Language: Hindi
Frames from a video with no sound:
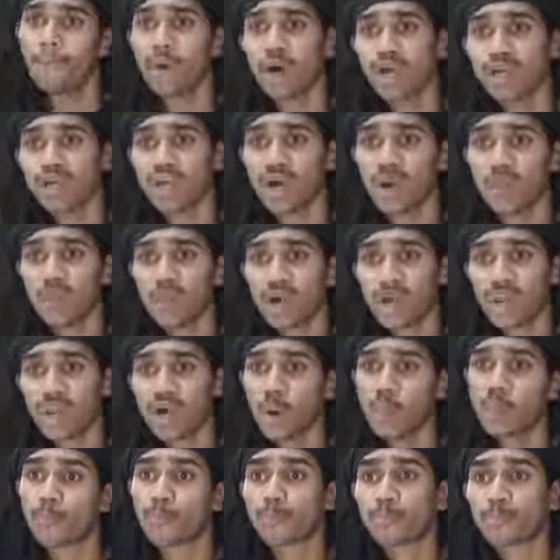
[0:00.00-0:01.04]
भैया पहले
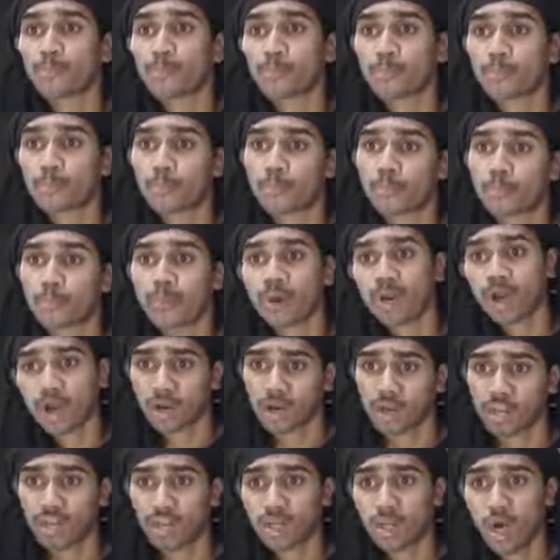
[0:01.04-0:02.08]
आप
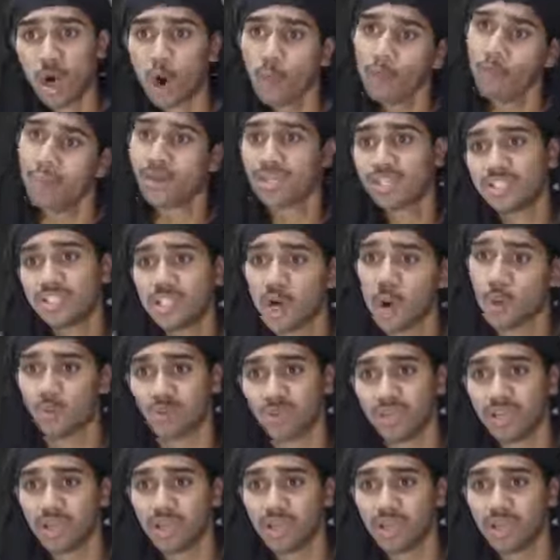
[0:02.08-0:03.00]
करके दिखाओ फिर जाऊंगी